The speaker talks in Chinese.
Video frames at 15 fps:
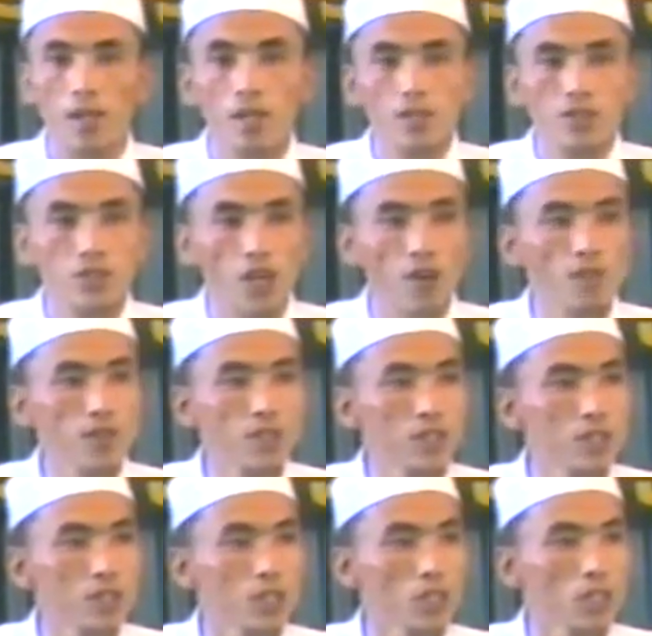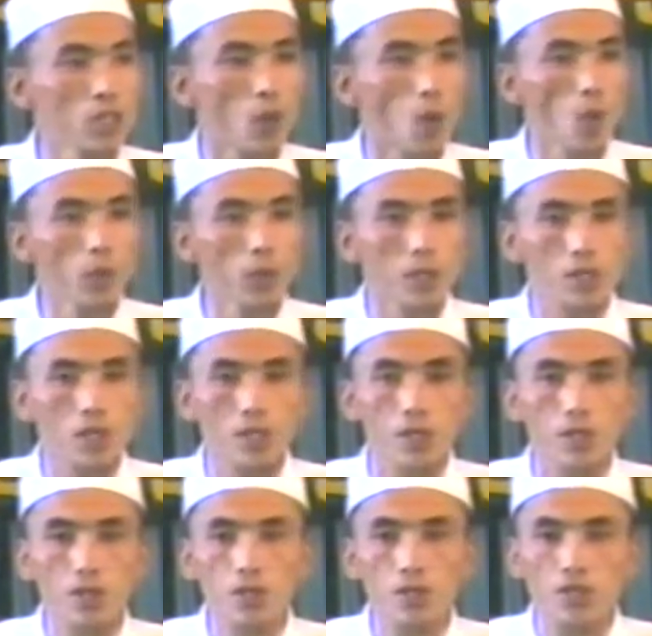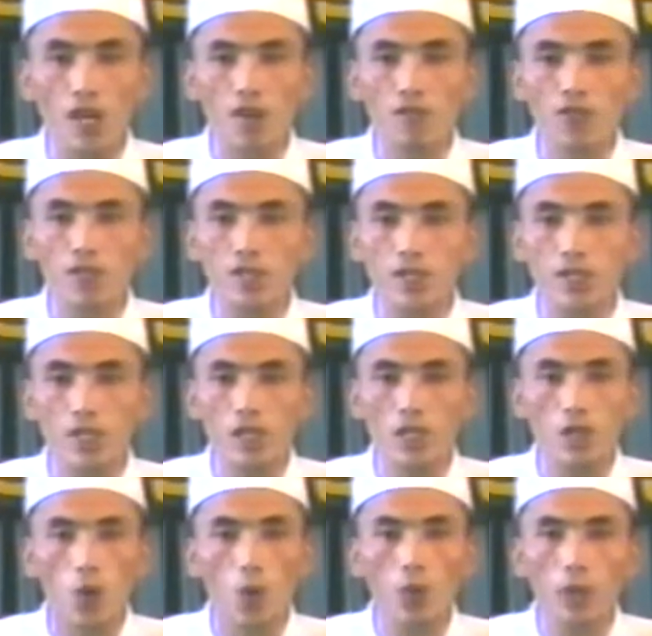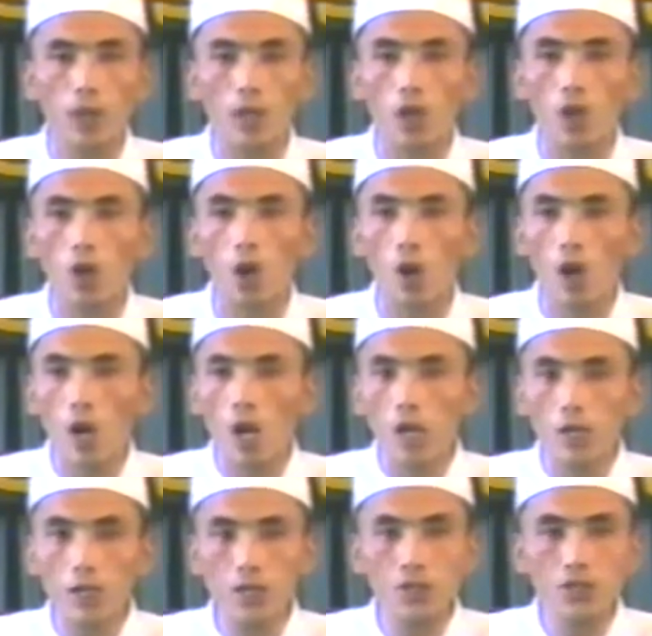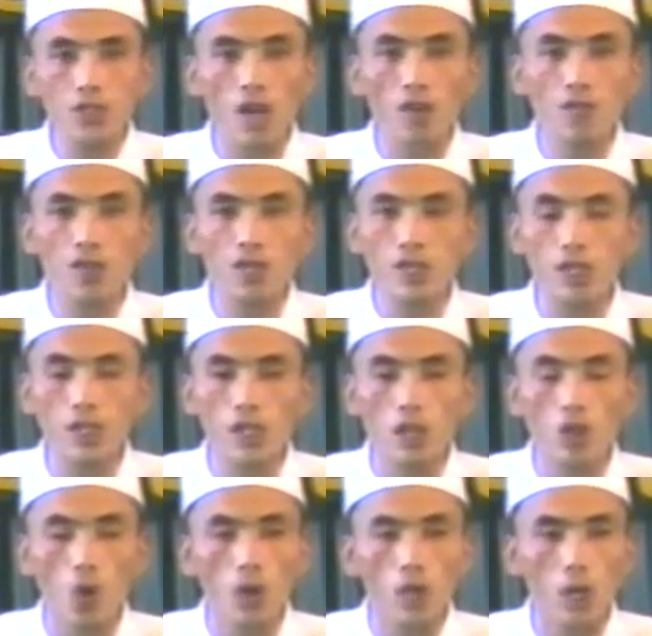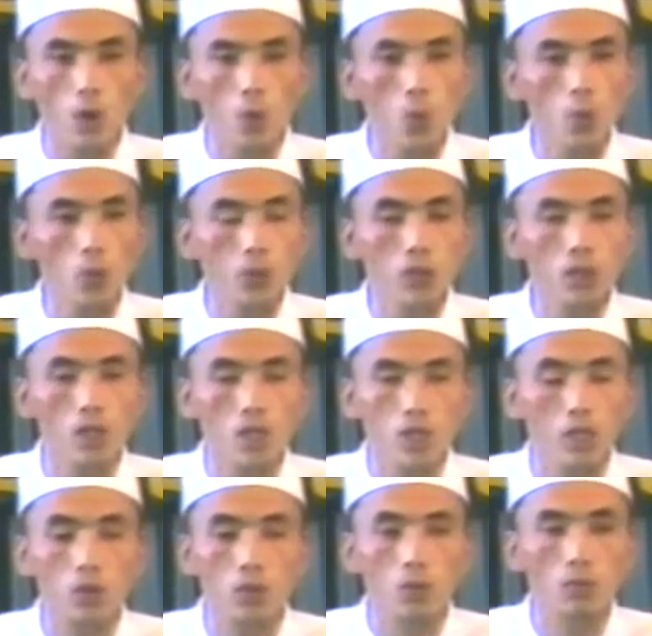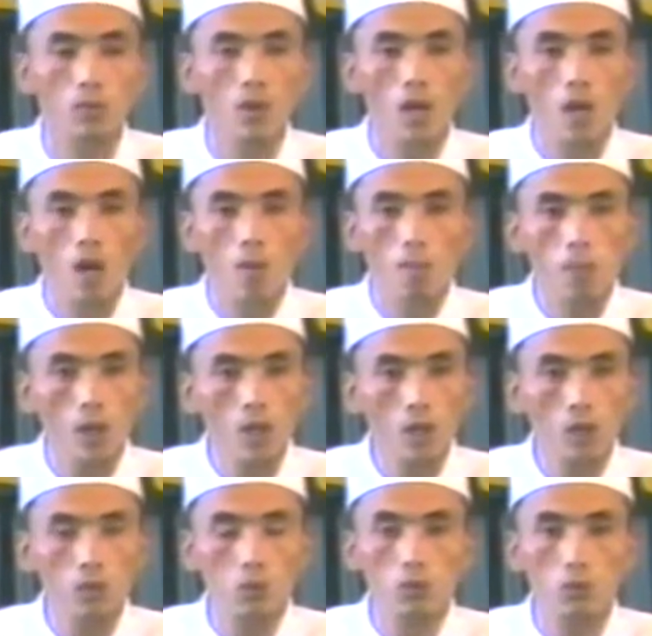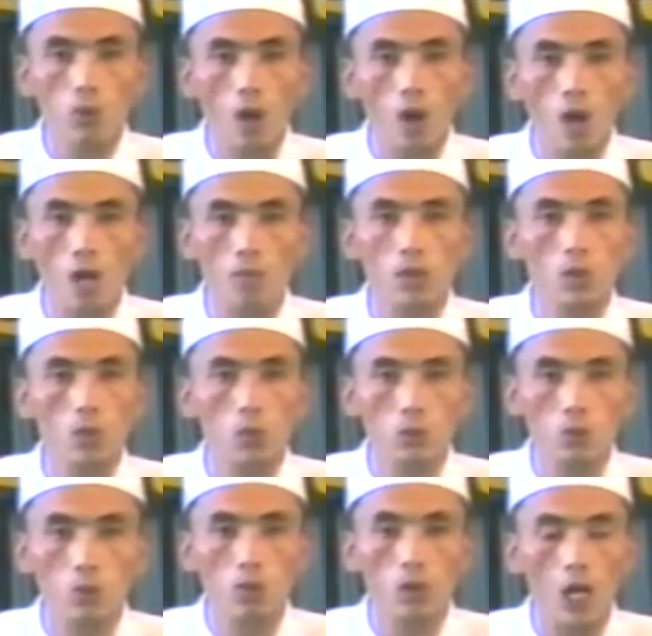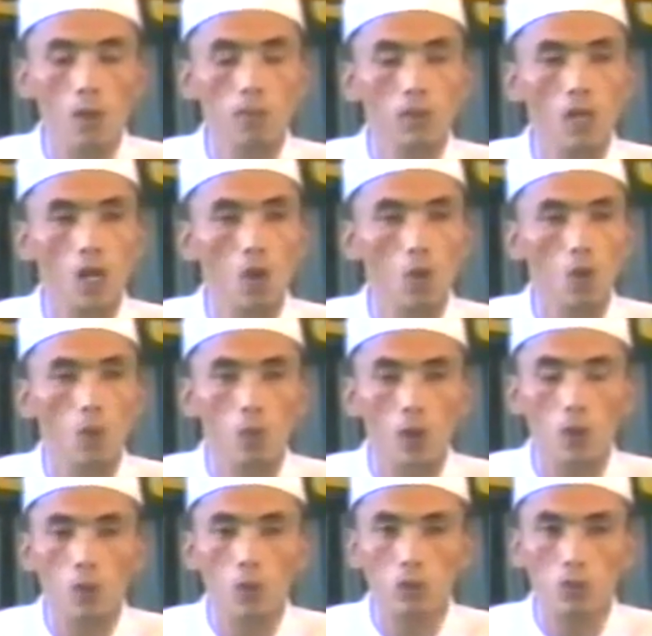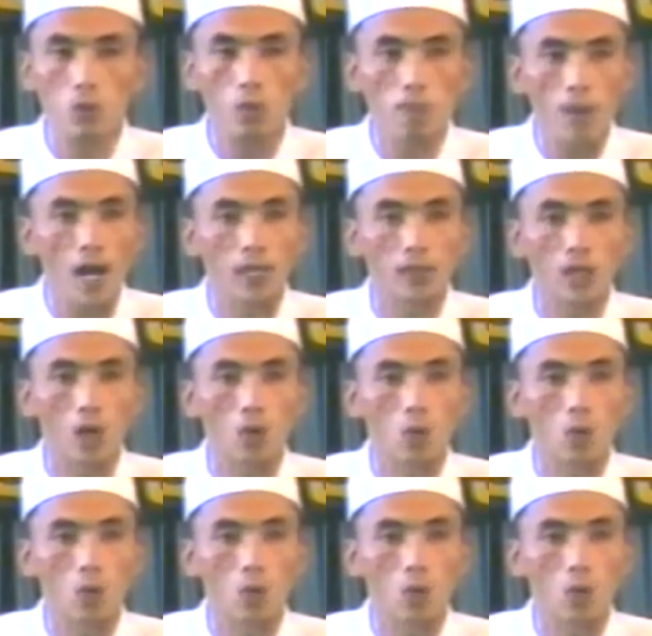三分之一留给吃，三分之一留给喝，另三分之一留给呼吸的剩余。巴达克顿托阿米罗多嘎布拉和瓦罗多巴的